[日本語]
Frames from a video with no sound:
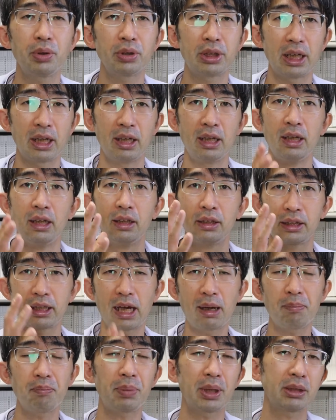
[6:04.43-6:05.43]
方で
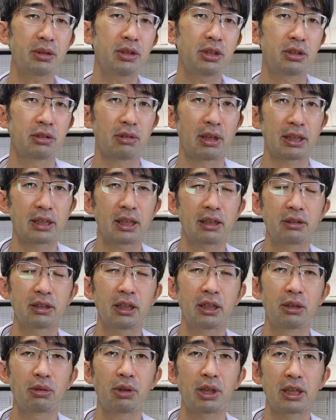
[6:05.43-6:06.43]
タンパク質は比較
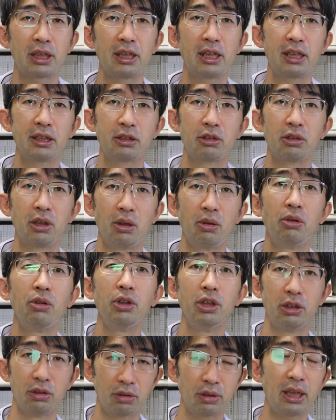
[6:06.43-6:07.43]
的取れてない人が
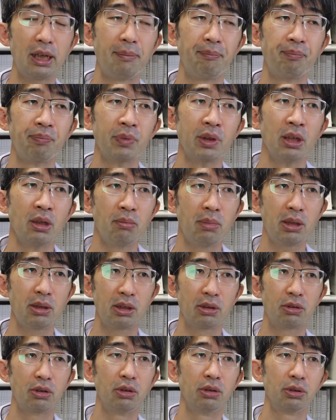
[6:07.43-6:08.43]
多いので、まあ、い
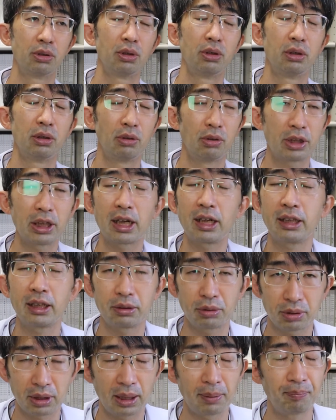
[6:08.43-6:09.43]
わゆるこうお魚
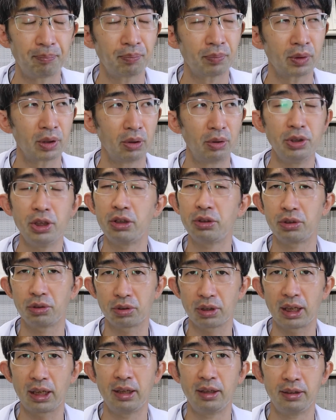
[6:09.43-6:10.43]
とかお肉と
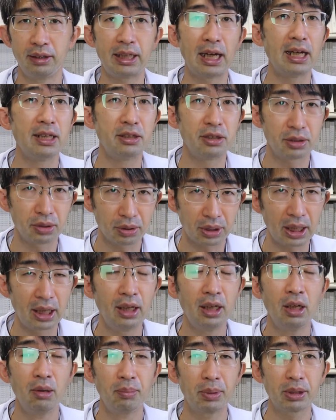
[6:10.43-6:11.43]
か大豆とか、
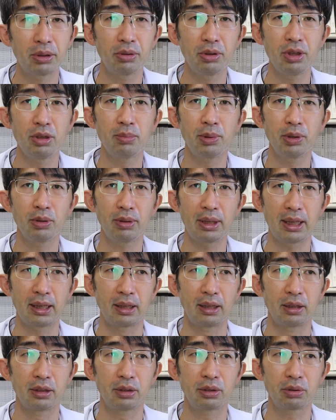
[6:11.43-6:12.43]
まあ、そういうもの
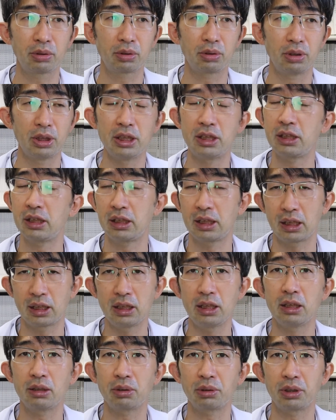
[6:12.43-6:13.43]
はちょっと意識的
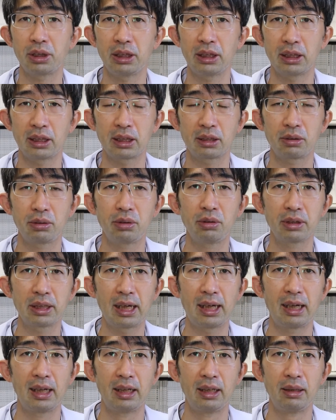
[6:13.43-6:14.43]
に取っていただく方
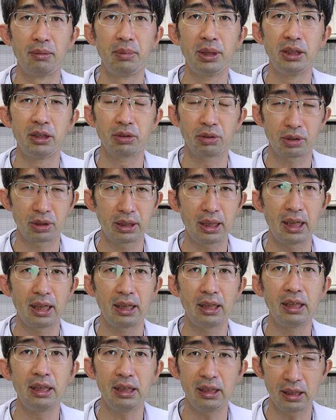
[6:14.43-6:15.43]
が目にとっ
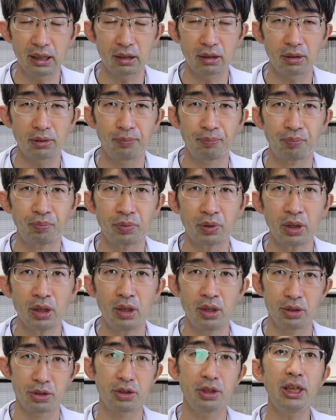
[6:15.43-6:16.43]
ていいですと
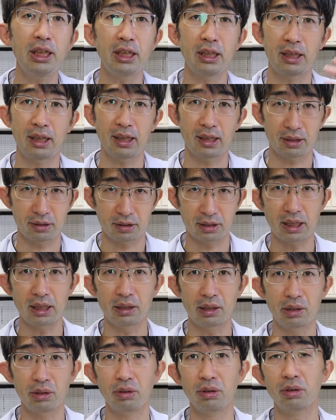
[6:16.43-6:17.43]
次に生活
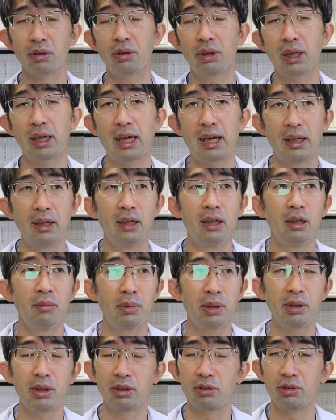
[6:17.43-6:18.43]
環境これが、
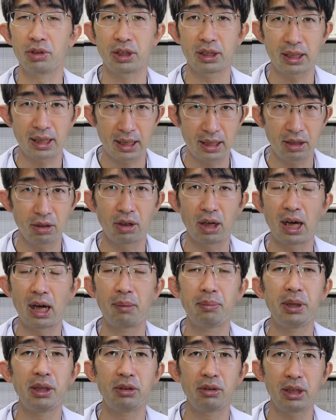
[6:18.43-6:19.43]
まあ、いわゆるこう光を
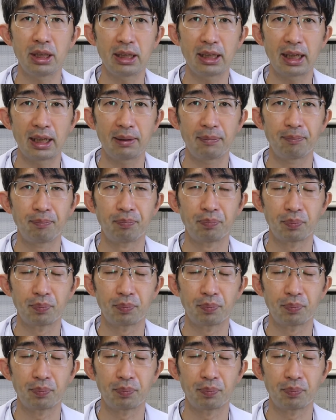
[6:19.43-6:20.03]
浴びすぎない